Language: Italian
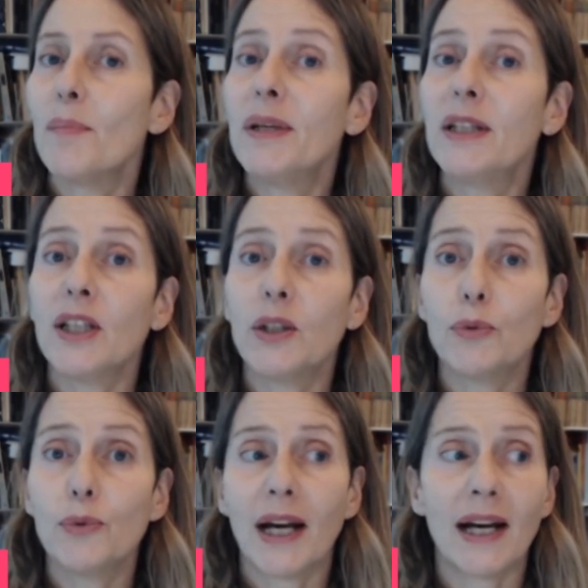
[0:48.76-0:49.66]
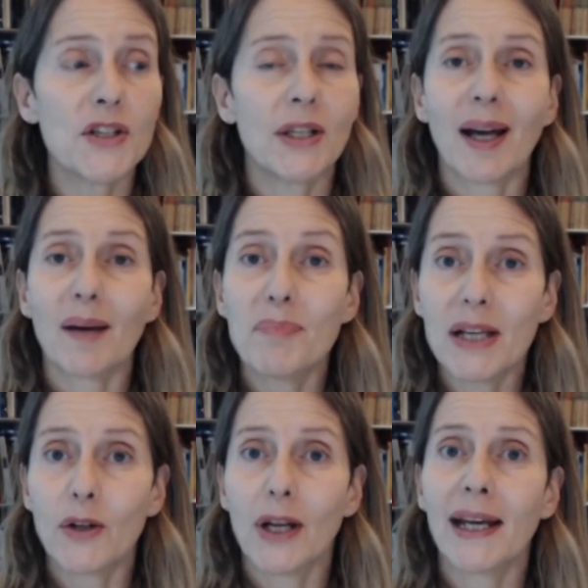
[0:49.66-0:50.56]
abiti in una città
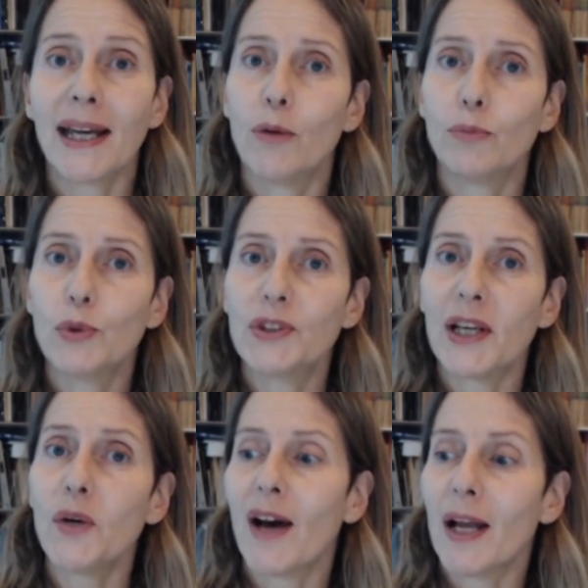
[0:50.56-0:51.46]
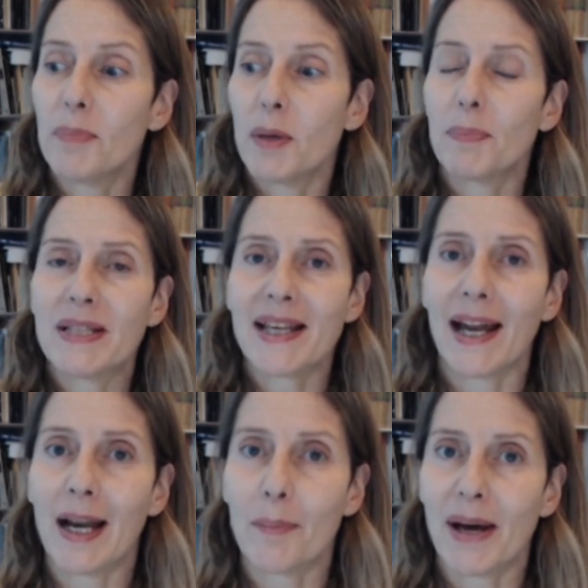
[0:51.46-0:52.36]
piccola che ha un museo, vai per
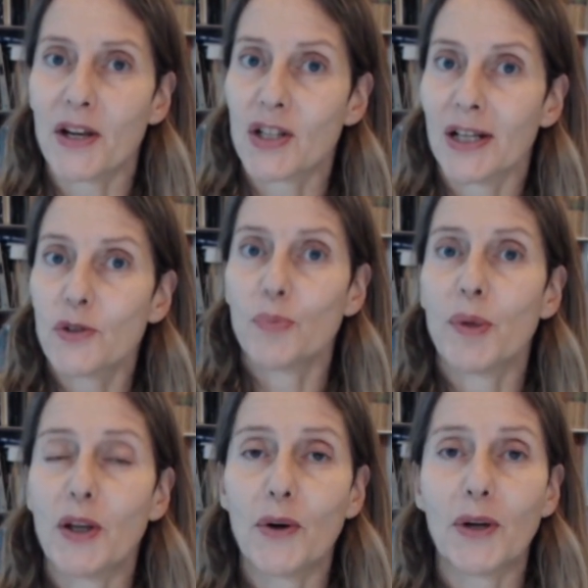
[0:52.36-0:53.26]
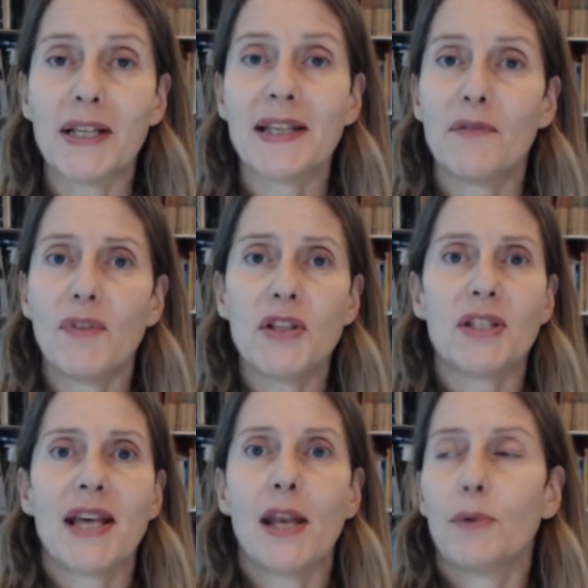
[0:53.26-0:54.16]
passare alla marcia superiore. Se
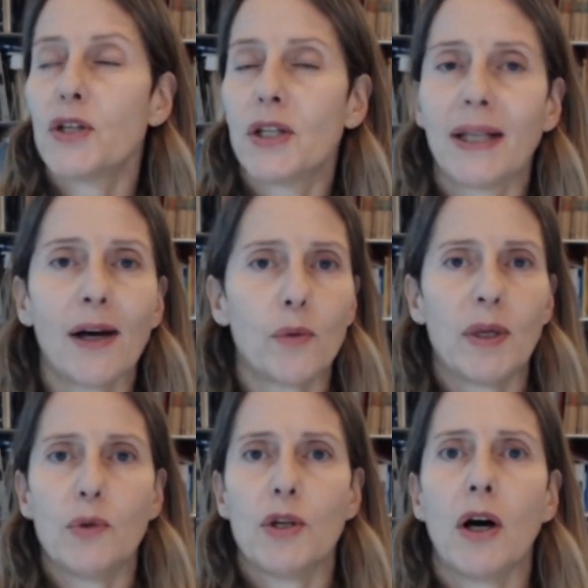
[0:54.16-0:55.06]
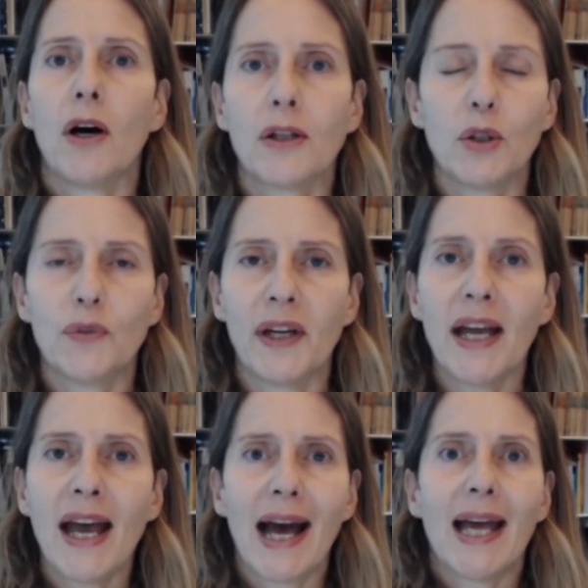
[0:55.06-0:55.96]
invece sei in una città come New York dove
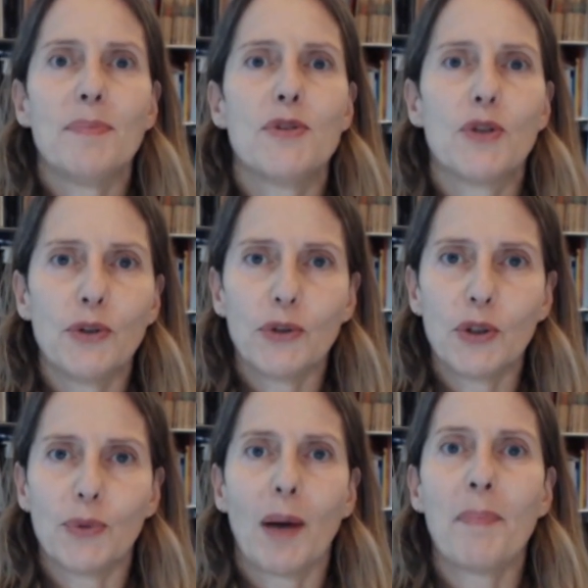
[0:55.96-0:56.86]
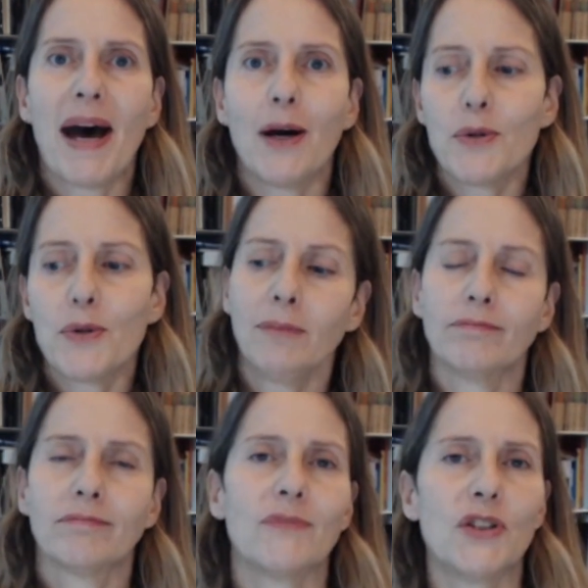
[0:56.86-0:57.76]
hai bisogno di una pausa,
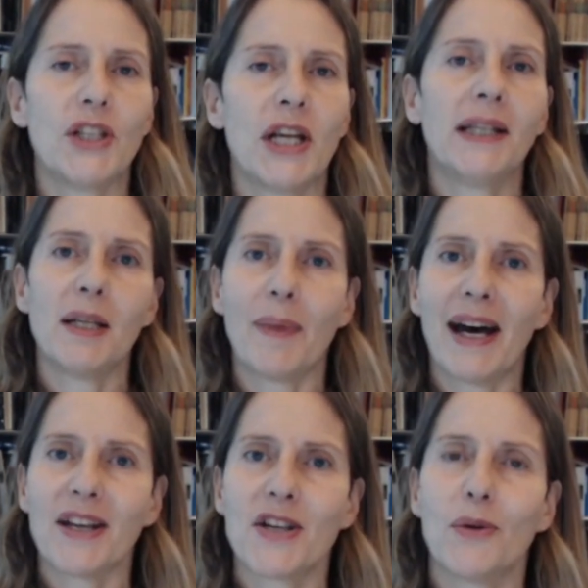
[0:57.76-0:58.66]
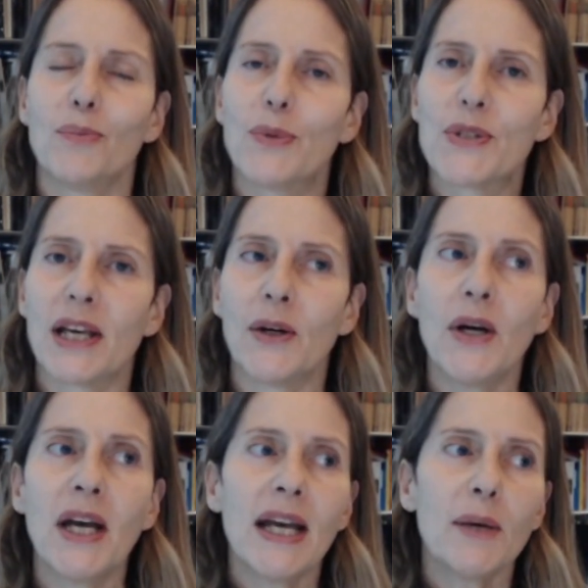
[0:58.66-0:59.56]
scendi di marcia in un
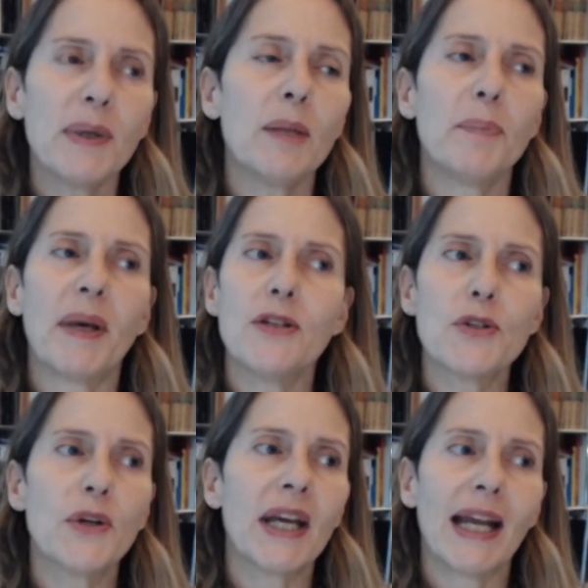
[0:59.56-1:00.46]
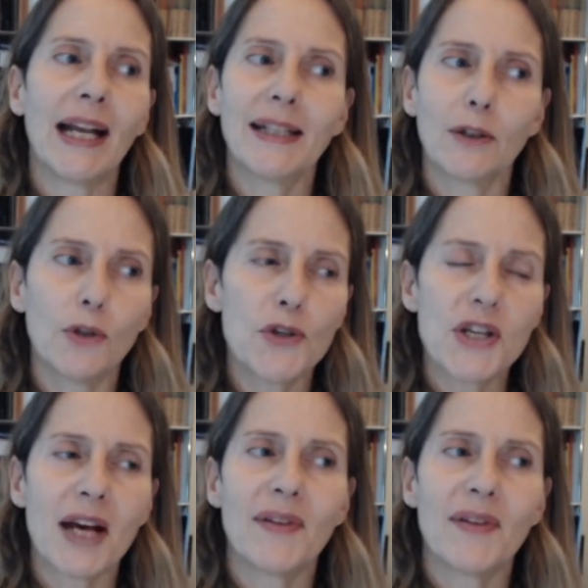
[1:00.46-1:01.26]
museo. Quindi penso che la tecnologia